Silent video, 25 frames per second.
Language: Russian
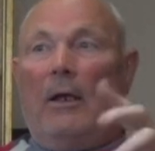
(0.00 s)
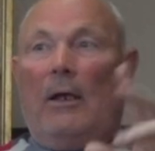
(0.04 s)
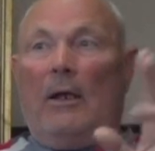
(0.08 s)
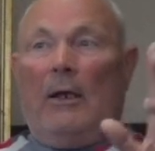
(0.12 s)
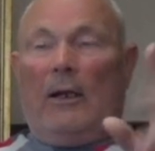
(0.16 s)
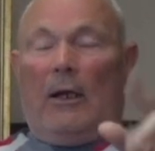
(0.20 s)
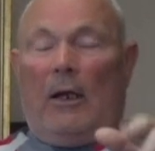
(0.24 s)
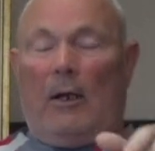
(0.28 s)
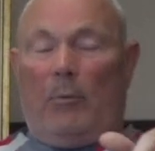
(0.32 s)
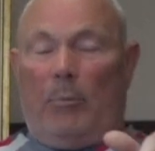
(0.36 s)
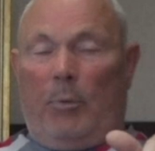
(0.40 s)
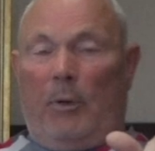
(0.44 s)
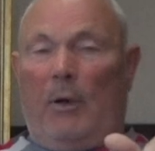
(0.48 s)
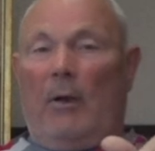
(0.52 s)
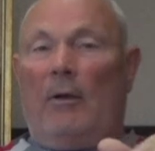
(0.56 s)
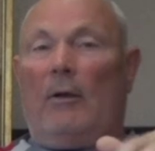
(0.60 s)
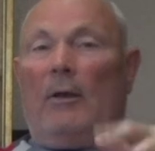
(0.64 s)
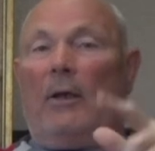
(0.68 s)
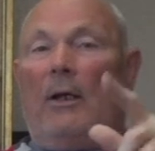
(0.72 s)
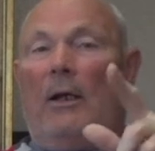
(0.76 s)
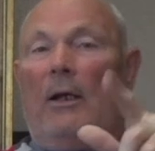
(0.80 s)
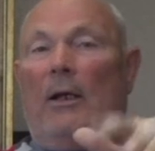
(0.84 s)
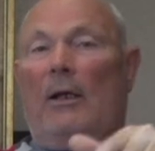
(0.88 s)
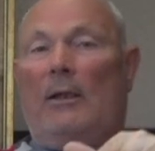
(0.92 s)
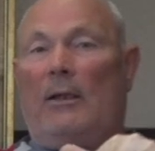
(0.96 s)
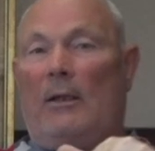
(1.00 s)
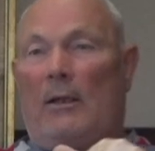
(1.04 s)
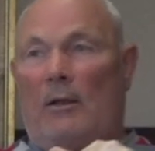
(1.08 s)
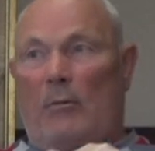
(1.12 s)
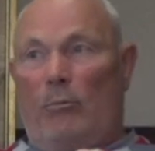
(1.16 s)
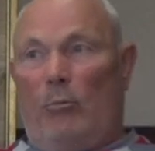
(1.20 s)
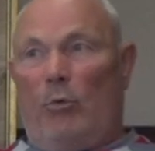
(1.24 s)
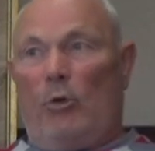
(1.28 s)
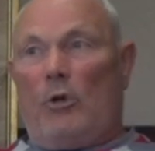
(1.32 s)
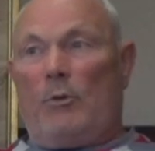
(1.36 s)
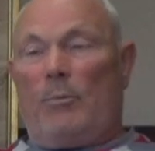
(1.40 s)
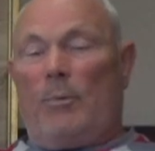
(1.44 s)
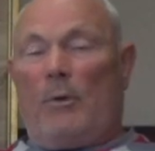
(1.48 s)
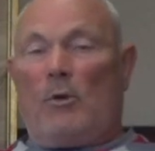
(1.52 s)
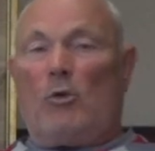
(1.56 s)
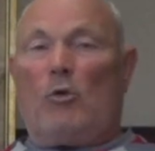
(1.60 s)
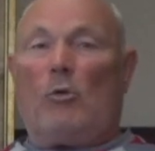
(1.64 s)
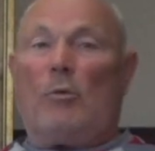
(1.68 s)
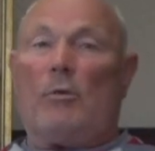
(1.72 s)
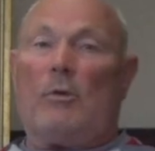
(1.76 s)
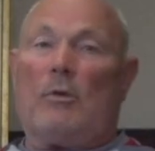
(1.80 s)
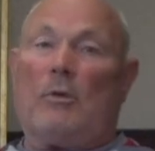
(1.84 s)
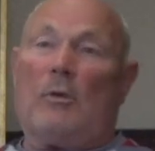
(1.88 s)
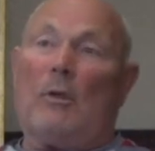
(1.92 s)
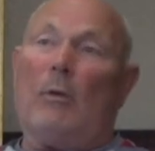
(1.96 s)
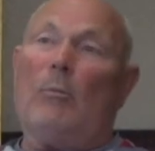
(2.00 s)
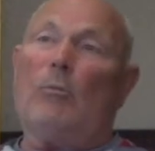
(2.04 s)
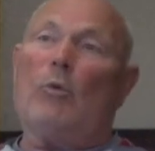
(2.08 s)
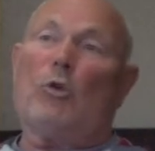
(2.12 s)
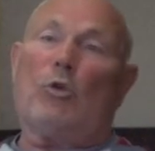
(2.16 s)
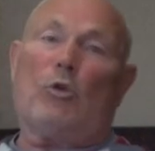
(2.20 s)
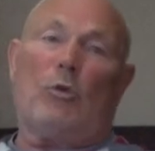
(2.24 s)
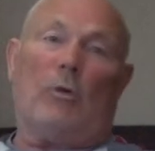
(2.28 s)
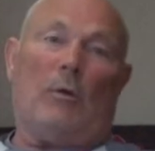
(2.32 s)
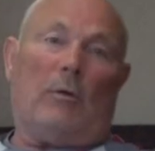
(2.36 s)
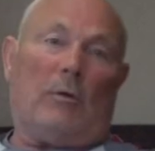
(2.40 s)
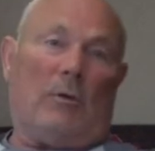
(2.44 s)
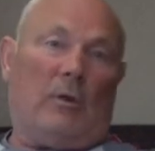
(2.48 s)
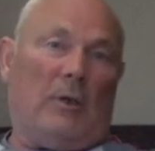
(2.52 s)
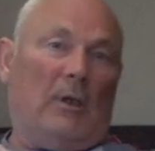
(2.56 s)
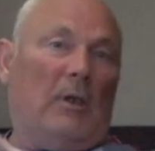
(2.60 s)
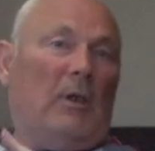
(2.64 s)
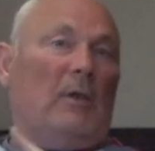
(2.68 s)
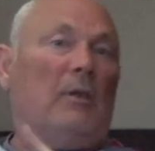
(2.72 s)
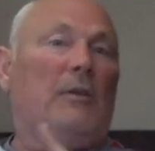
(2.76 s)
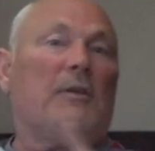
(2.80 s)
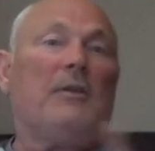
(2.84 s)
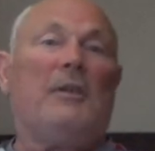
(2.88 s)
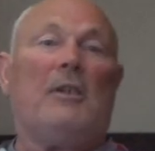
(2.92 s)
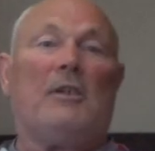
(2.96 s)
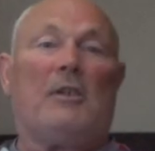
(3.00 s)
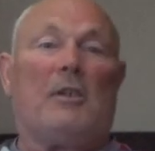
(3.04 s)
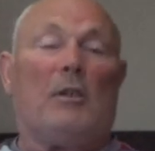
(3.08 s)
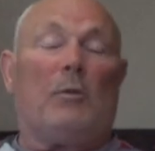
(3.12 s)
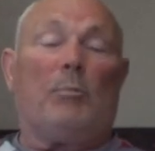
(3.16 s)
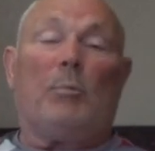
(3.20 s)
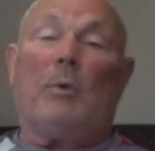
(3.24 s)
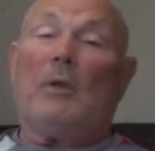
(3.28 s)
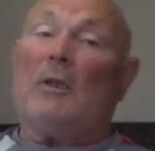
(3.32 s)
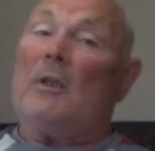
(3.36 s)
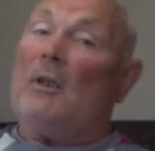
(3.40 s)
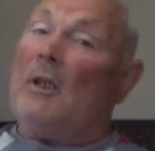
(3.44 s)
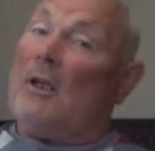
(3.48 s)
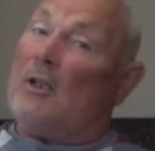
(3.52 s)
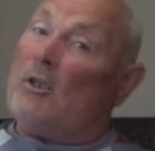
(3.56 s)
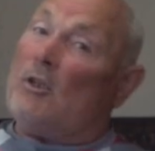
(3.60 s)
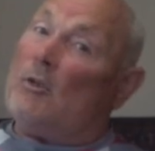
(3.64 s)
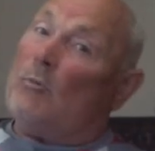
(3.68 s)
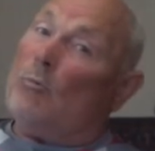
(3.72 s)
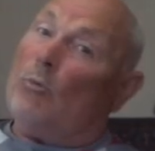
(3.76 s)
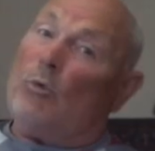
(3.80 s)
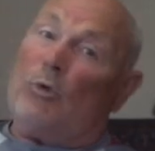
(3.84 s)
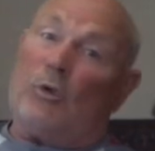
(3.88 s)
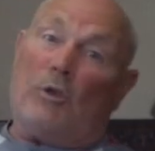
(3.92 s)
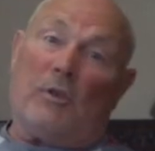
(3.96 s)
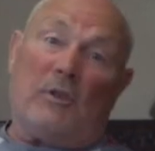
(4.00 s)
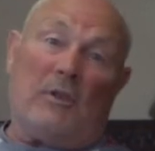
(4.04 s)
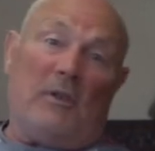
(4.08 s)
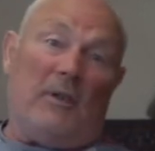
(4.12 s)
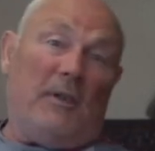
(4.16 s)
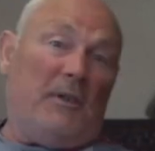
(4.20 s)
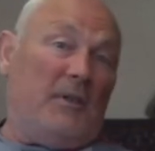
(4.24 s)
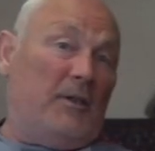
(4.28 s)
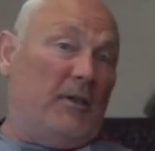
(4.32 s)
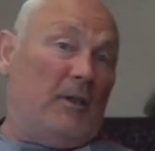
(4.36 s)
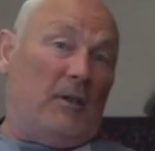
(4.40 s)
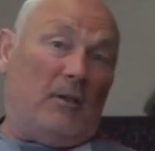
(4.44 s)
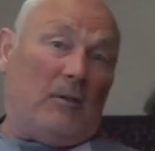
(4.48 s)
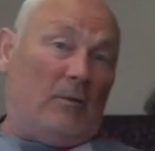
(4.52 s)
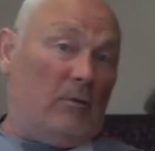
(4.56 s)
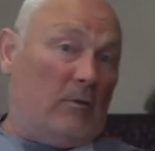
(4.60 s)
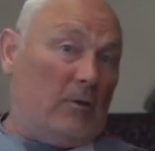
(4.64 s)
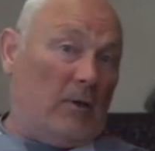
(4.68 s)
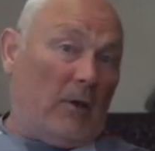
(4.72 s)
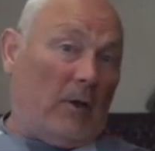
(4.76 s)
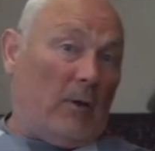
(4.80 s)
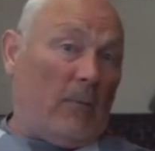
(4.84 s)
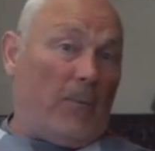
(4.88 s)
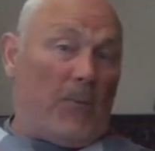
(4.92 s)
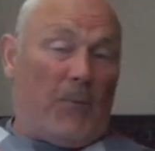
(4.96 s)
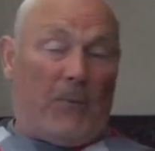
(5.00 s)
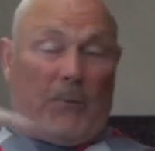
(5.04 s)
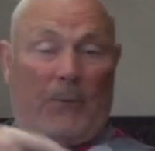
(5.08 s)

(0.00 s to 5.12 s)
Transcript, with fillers: И, как правило, это будет способствовать тому, что кил 10-15 может слететь. Так.